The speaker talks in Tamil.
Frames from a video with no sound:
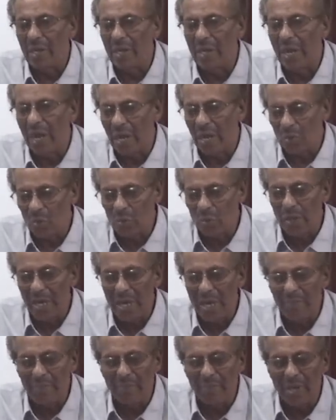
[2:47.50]
இங்கே கூடி
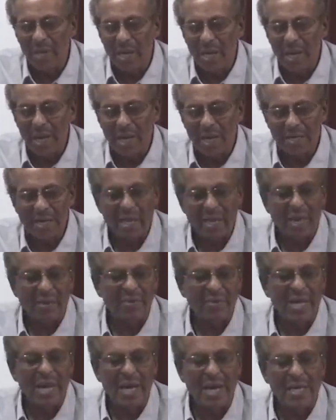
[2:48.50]
அந்த
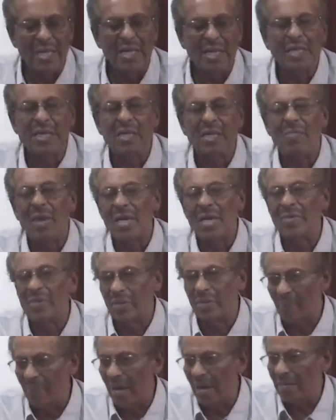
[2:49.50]
விடயங்களில் தீர்மானம்
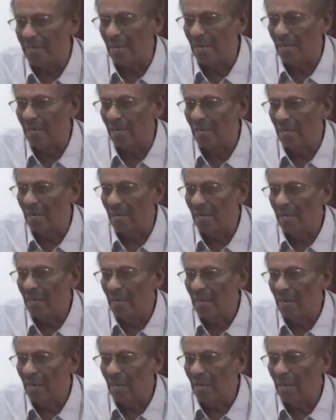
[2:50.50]
எடுப்பார்கள்
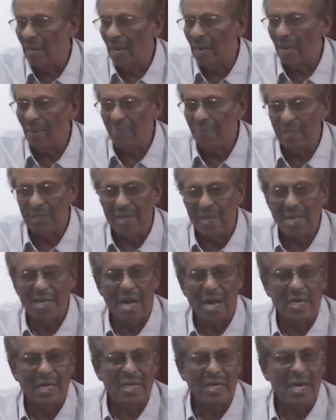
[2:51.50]
அப்படித்தான்
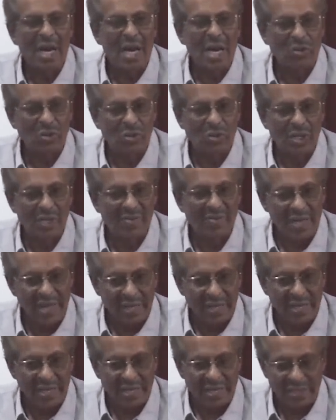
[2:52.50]
நாங்கள் ஆலோசனை
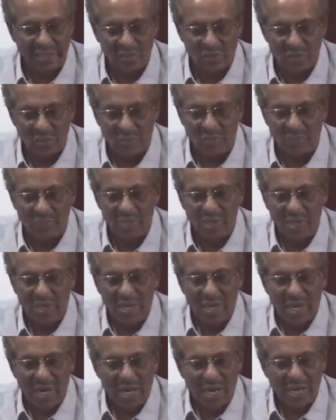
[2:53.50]
வழங்கி இருக்கின்றோம்
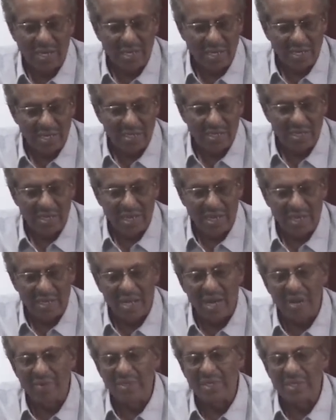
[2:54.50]
அல்லது
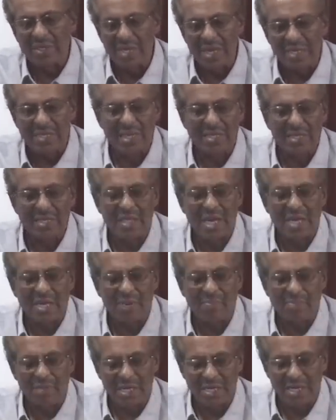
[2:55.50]
ஏதாவது சட்ட ரீதியான
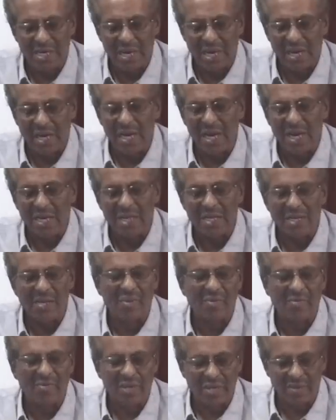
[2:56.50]
பிரச்சனைகள் அல்லது
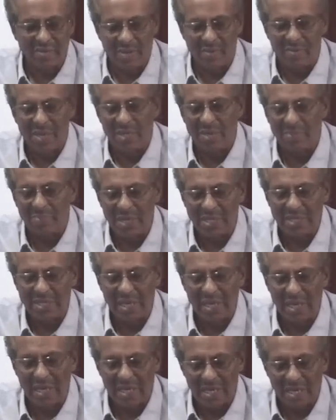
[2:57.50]
வேறு விதமான
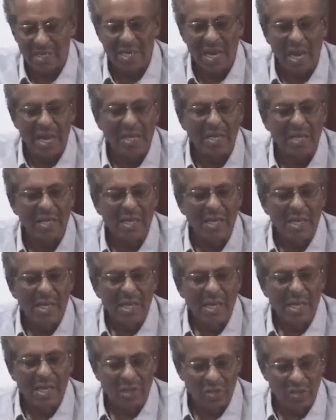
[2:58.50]
பிரச்சனைகள் இருந்தால்
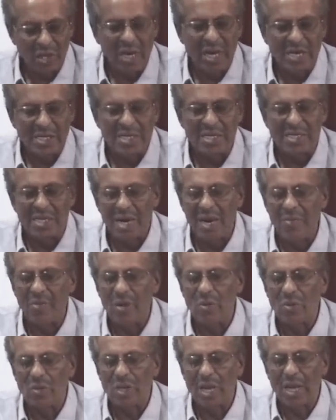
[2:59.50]
எங்களுடைய கட்சி
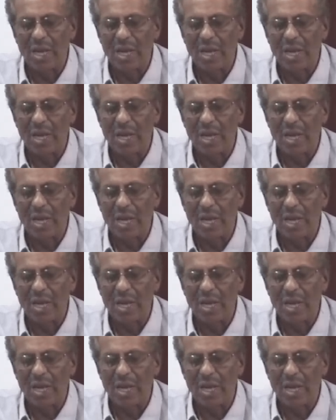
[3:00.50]
தலைமையோடு